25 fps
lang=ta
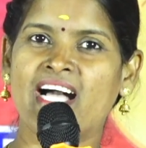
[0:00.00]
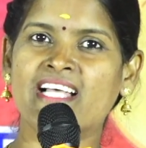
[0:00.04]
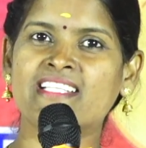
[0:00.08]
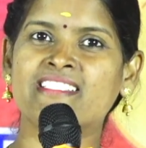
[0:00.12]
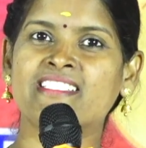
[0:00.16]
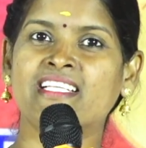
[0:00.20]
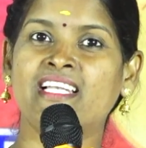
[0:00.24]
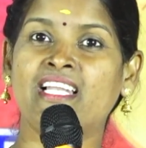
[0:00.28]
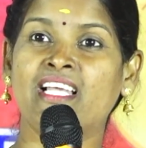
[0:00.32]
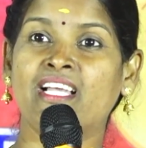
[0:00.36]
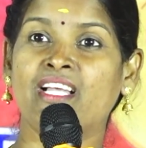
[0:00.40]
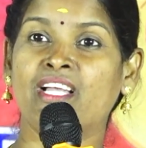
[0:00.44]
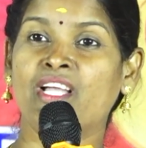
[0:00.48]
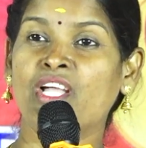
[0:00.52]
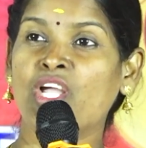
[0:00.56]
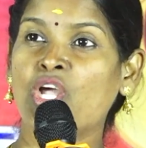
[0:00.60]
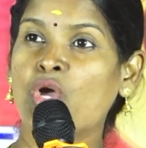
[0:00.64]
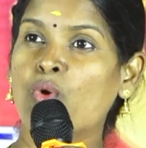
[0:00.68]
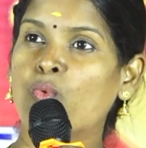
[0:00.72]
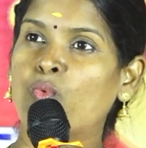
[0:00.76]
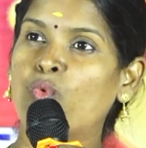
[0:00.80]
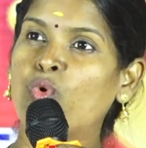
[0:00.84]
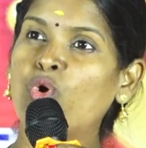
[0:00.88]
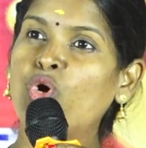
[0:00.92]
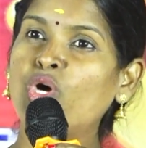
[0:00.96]
காசில்
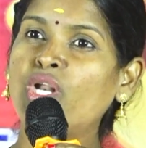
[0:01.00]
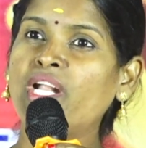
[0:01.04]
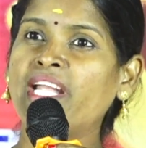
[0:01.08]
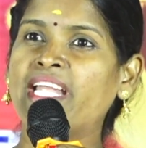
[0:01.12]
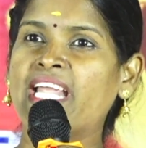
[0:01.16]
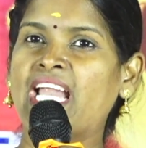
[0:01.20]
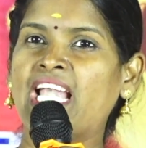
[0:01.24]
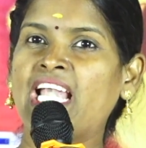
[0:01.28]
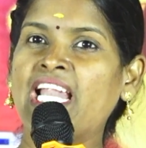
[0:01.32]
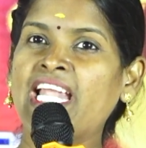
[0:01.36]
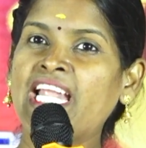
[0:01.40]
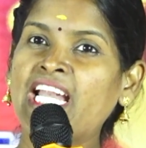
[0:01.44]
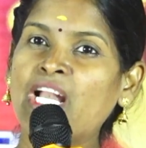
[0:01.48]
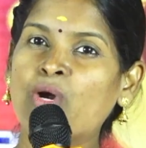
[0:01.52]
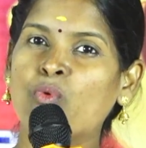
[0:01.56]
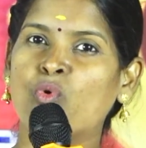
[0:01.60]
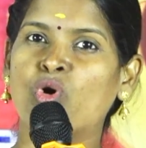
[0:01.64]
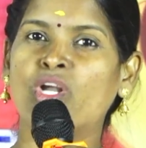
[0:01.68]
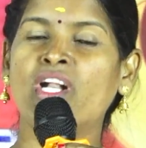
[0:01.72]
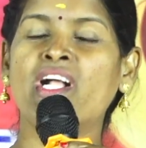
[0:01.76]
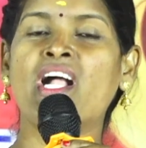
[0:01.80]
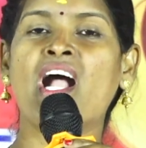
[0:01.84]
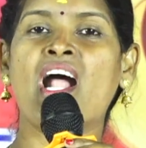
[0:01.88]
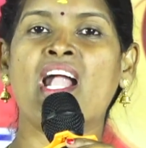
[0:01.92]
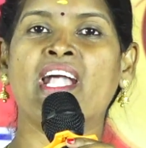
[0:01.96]
ஊர் எல்லையில்
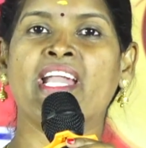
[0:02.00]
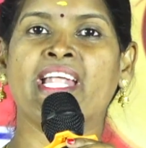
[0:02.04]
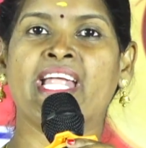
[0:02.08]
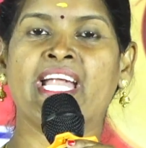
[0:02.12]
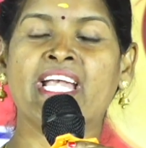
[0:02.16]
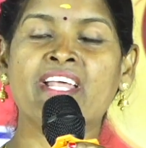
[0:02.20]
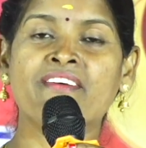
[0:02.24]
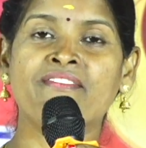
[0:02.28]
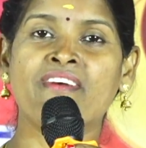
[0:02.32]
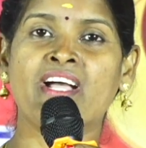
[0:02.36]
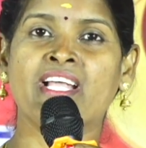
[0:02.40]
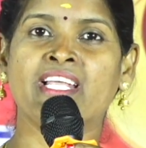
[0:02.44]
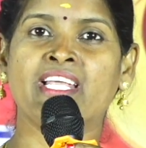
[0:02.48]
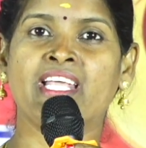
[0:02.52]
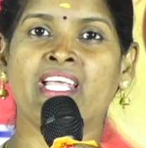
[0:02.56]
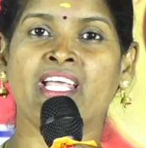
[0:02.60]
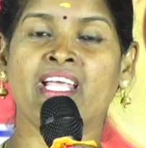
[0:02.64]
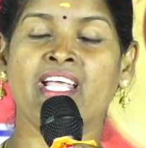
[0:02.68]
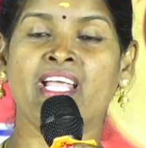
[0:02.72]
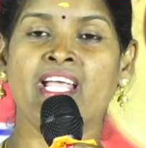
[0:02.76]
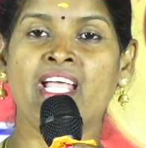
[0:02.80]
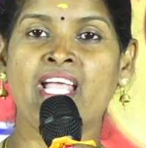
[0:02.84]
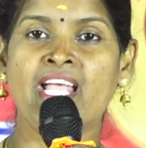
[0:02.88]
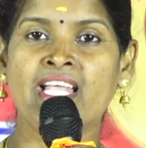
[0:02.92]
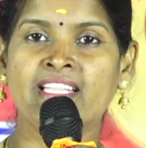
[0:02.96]
ஒரு காண இடம் வாங்கி
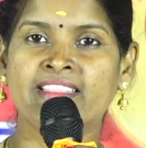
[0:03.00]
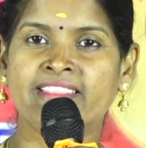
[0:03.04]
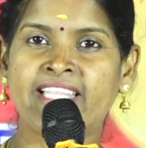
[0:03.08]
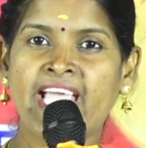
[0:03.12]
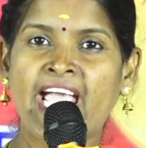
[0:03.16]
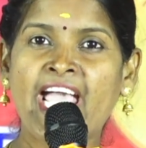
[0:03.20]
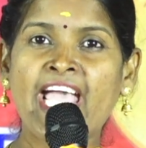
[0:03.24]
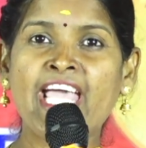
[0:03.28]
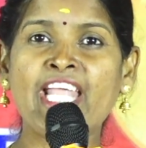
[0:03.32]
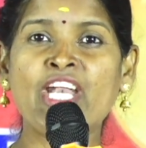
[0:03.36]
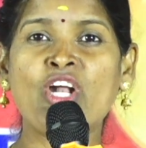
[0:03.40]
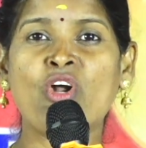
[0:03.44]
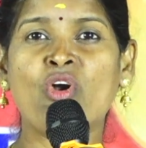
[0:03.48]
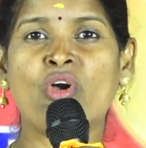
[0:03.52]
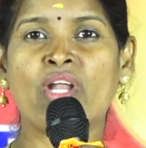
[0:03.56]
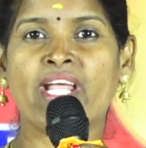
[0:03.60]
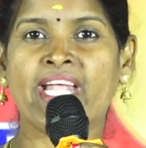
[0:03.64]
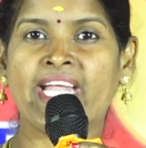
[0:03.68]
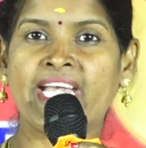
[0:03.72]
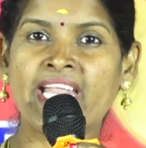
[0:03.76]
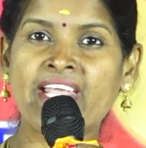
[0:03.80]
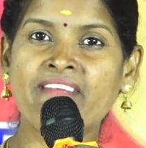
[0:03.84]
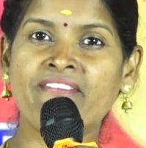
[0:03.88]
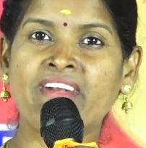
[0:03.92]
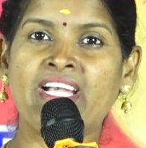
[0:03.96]
தேரோட
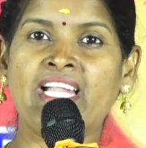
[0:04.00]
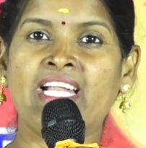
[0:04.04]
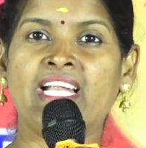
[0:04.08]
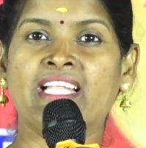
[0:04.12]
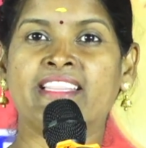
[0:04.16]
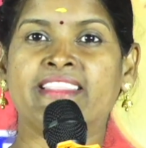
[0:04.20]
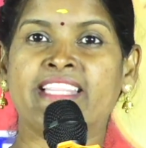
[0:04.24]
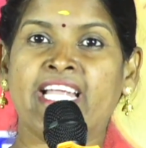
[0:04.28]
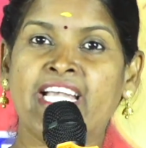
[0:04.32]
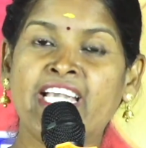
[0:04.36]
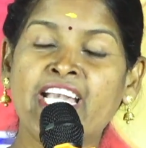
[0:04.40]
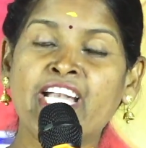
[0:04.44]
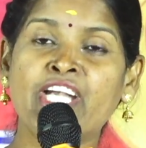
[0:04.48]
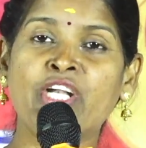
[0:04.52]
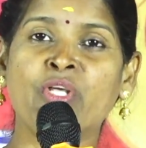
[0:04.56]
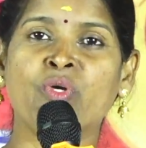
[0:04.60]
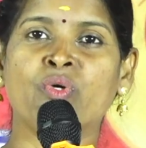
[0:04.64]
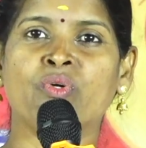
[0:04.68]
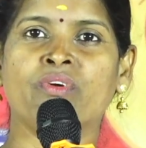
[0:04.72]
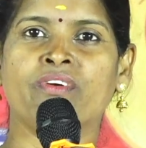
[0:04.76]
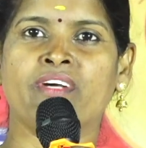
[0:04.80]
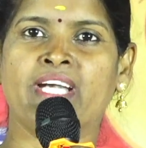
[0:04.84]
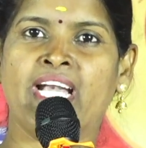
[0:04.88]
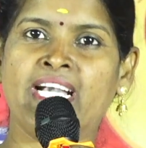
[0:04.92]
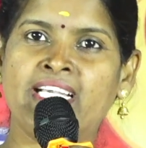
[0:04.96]
இடைவெளியில்
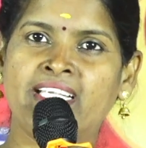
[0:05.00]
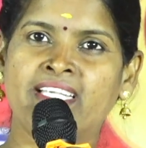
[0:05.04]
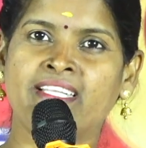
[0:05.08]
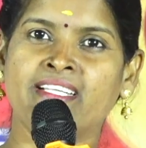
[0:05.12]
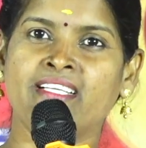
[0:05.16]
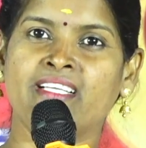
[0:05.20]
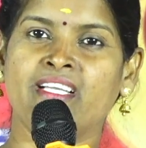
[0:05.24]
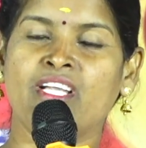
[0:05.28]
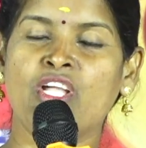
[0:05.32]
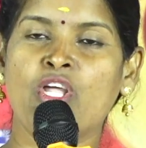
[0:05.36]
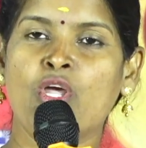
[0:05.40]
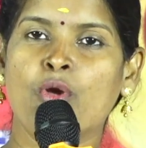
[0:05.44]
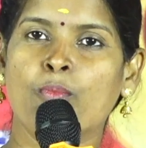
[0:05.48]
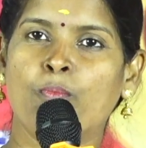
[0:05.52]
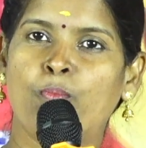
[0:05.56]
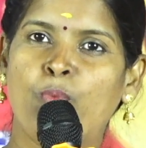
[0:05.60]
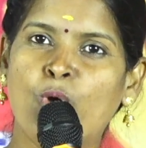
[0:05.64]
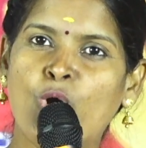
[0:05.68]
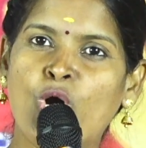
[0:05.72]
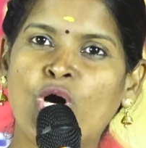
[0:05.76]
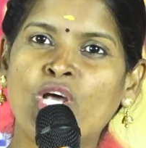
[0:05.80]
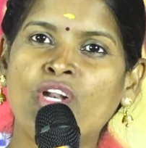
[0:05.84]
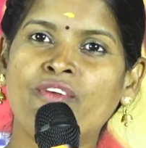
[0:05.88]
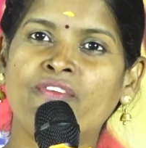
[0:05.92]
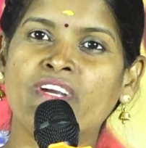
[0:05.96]
தென்னநீர் நட்டு
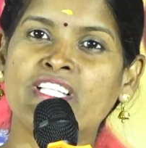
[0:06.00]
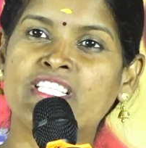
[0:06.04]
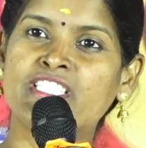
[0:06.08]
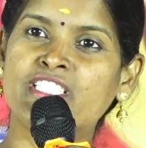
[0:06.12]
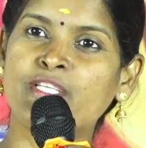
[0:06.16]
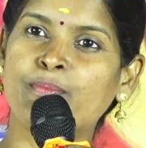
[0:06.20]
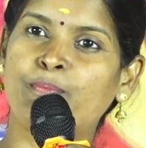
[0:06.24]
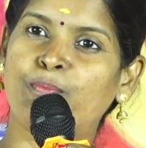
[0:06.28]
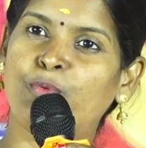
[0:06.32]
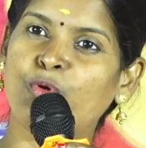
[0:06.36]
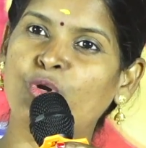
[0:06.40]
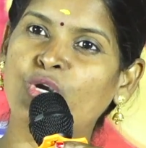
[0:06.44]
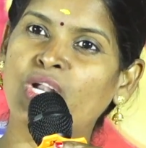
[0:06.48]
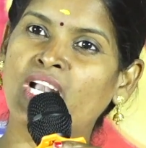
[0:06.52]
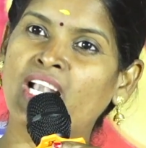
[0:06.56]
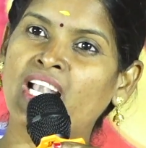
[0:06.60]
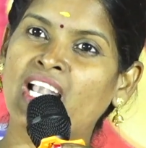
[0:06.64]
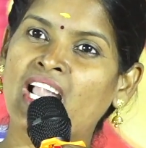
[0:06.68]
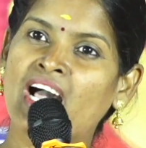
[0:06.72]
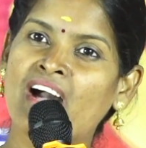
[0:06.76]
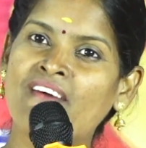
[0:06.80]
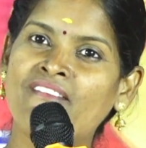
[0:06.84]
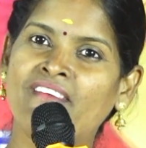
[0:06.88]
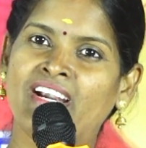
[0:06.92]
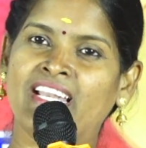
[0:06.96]
போர் வச்சு
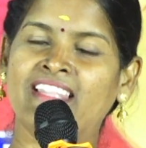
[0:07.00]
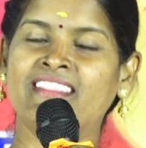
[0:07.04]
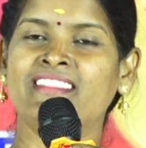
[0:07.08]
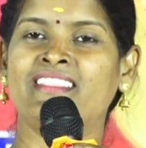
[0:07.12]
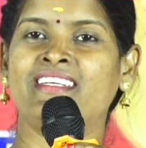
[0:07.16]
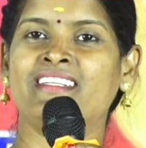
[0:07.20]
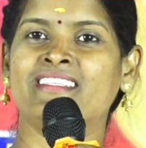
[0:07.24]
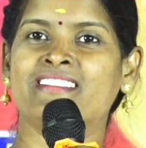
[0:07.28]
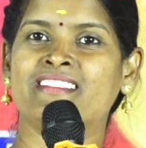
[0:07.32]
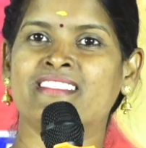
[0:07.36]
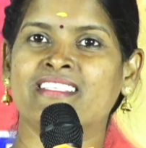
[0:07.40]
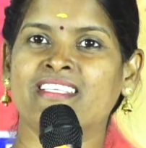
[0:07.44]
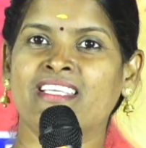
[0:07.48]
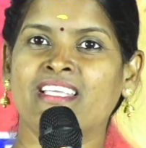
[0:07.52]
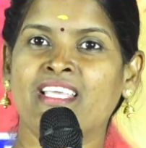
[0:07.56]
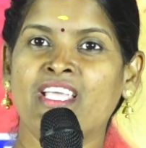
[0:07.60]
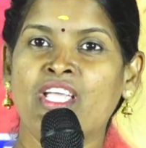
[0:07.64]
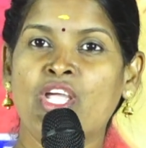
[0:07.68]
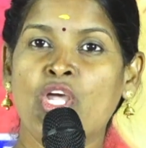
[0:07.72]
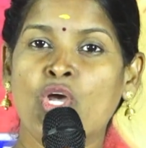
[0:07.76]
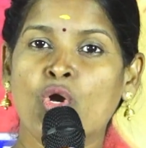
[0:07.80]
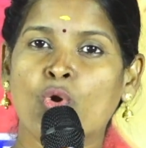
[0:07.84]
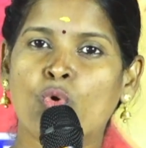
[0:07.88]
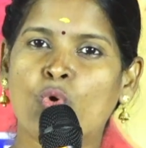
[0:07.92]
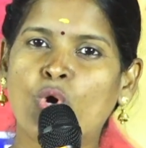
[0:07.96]
புல்லெல்லாம் வளர்ந்துருச்சு
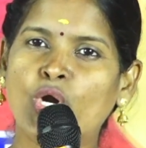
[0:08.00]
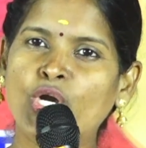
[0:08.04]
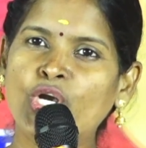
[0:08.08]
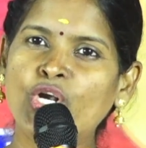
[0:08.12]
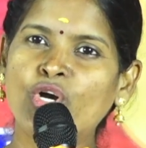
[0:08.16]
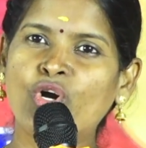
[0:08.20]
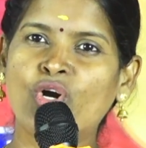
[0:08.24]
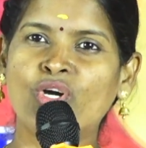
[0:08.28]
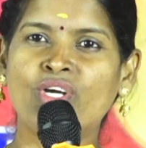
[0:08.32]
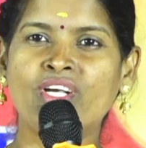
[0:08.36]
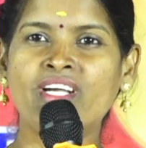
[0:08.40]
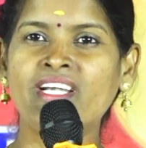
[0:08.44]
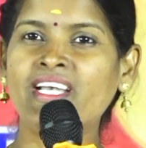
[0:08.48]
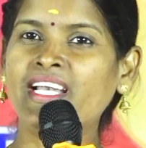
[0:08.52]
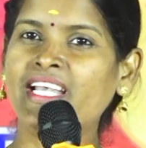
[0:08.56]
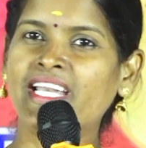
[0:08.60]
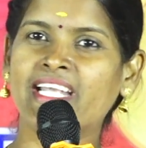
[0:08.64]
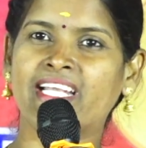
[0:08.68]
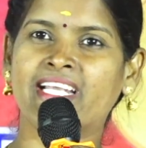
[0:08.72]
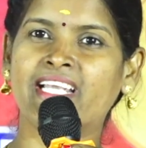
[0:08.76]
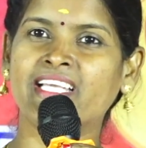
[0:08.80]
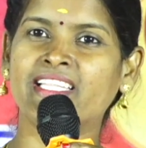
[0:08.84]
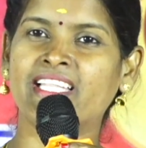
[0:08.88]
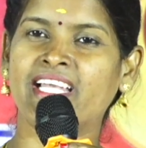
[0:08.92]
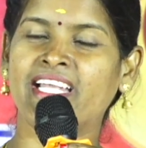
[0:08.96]
கொழு கொழுன்னு
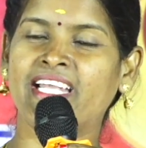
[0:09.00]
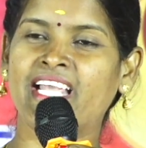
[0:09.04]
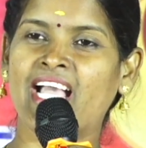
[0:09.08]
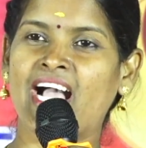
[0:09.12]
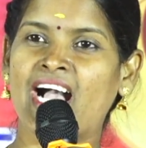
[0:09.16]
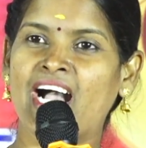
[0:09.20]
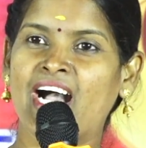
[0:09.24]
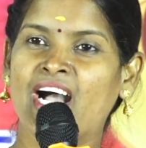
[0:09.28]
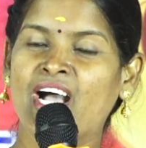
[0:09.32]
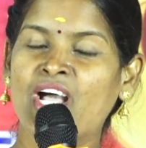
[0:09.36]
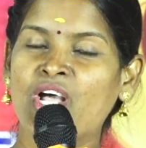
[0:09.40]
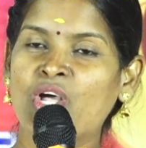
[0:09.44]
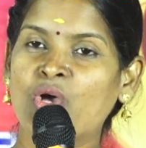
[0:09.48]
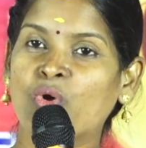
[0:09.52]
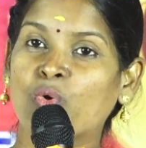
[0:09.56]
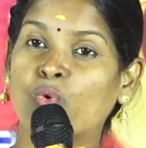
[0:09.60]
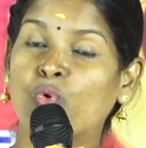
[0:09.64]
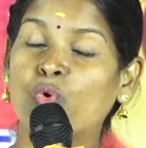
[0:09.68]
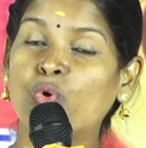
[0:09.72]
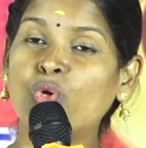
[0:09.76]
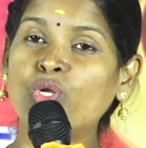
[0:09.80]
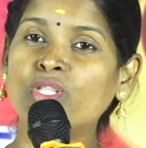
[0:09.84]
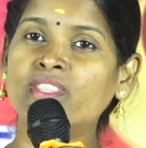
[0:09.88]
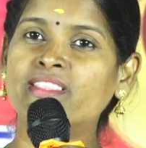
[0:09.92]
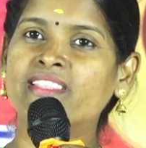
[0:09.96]
நிற்கிதையா
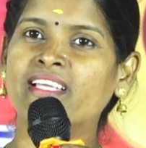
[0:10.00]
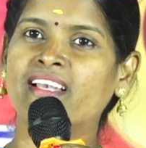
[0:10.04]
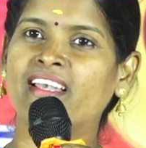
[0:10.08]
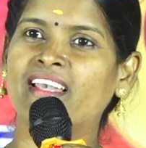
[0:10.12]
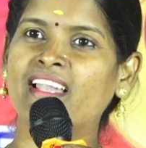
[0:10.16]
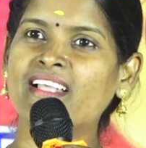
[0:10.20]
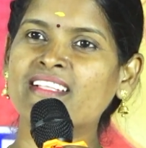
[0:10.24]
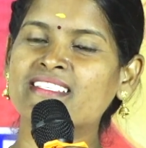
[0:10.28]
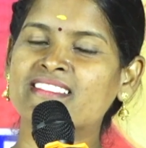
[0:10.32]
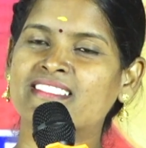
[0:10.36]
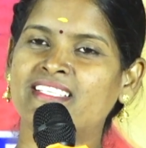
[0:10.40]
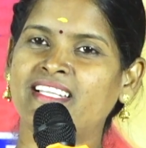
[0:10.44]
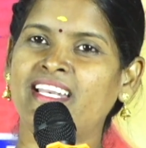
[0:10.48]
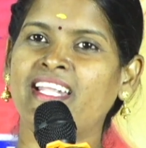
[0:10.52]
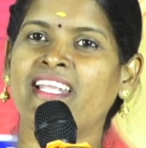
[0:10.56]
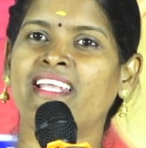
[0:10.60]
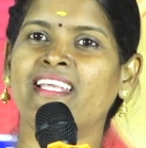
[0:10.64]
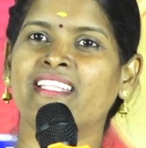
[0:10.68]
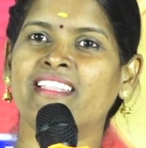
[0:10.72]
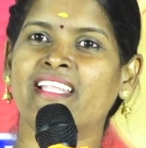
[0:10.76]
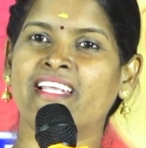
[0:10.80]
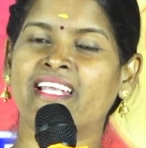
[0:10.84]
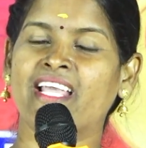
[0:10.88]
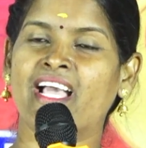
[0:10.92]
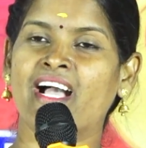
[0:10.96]
குருத்தெல்லாம்
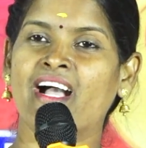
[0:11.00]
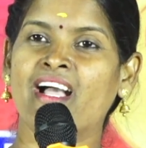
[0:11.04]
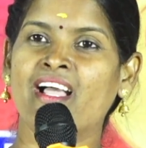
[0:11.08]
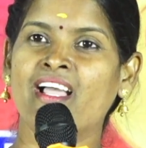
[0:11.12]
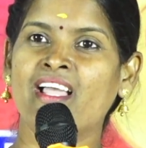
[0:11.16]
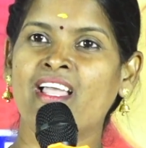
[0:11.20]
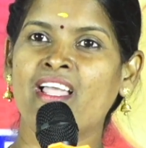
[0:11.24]
சிரிக்குதையா